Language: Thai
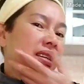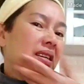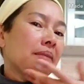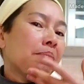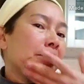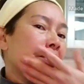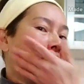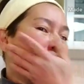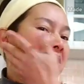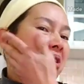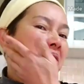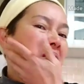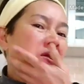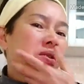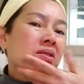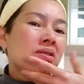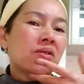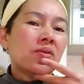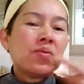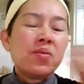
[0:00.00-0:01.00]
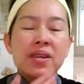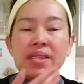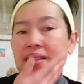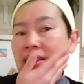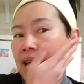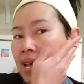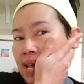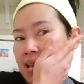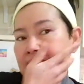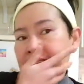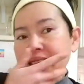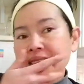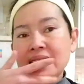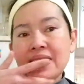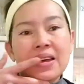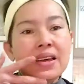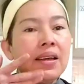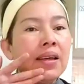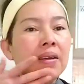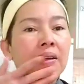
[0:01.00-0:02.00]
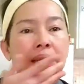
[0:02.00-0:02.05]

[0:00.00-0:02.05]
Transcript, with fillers: ลำคอก็นวดได้นะคะ